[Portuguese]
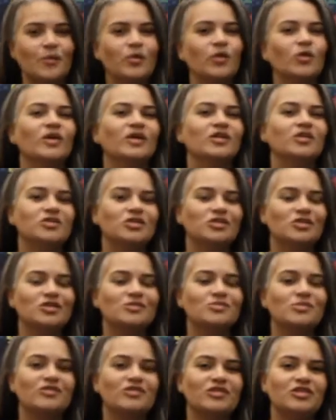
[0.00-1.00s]
para o ano de
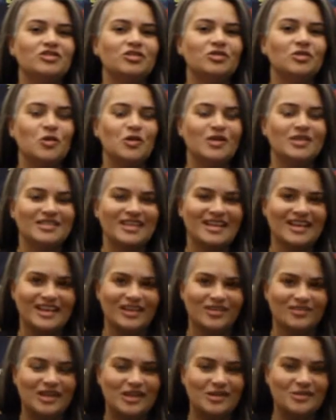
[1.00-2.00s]
2022.
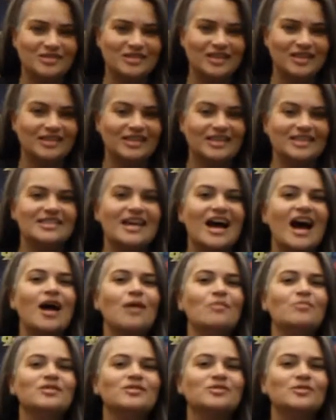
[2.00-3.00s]
Eu tenho certeza
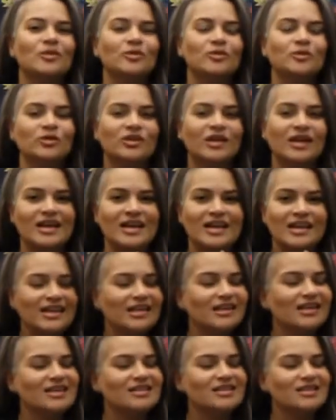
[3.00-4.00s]
absoluta
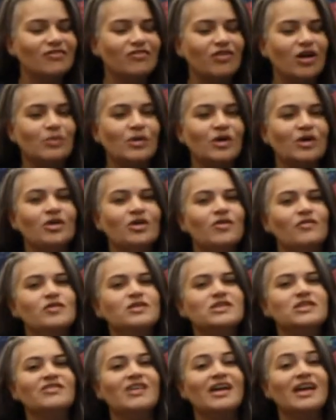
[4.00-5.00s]
que dessa forma
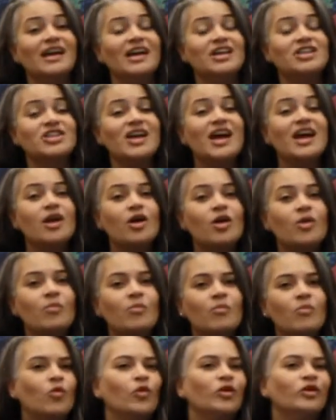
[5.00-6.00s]
você vai engajar
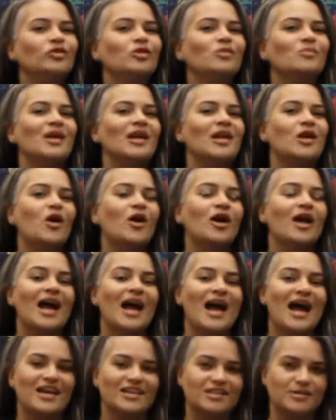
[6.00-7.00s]
muito melhor
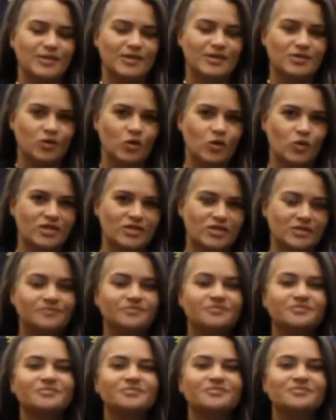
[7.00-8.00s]
as pessoas
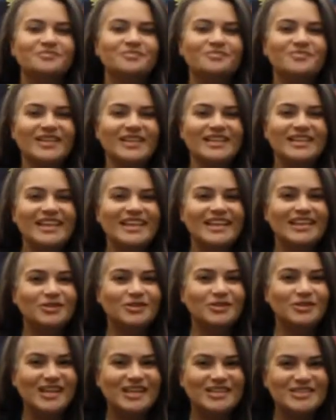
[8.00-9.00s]

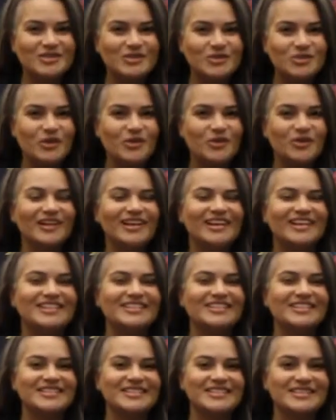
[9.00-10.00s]
dentro da sua
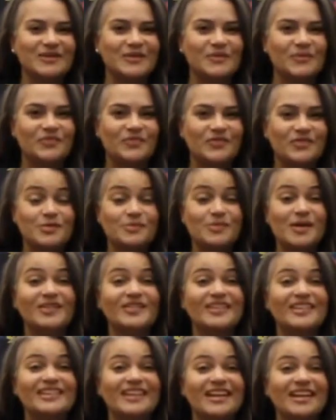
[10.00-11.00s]
organização.
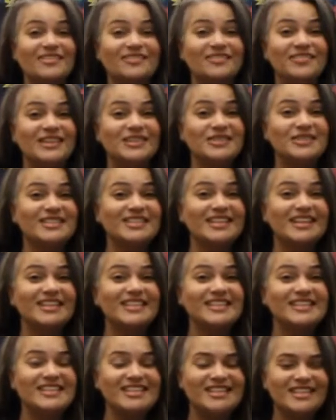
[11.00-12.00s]
Espero que tenha feito
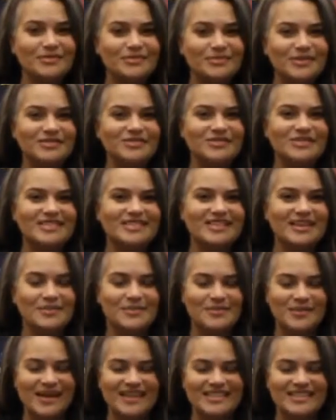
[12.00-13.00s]
sentido para você
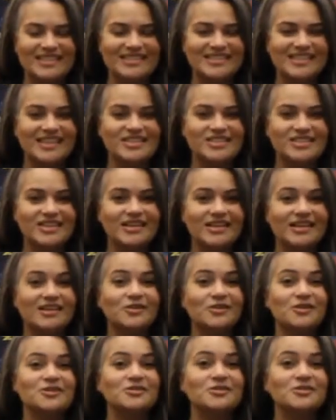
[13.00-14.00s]
mais essa dica.
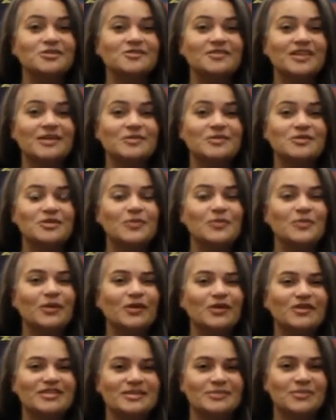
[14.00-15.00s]
Nós nos vemos no
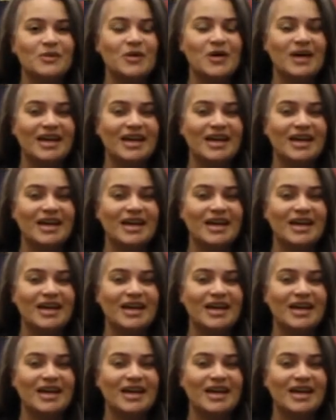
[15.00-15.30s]
próximo